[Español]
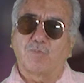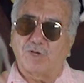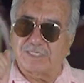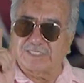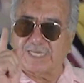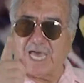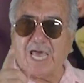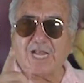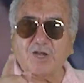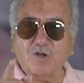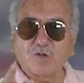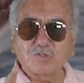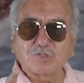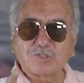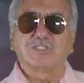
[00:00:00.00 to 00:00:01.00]
Pues
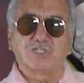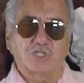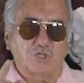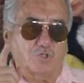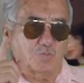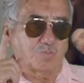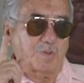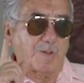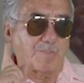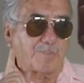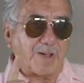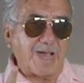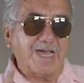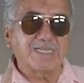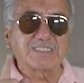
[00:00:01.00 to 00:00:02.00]
Carlos, si tu
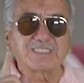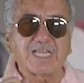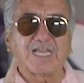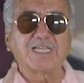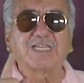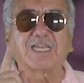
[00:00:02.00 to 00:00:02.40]
papá está en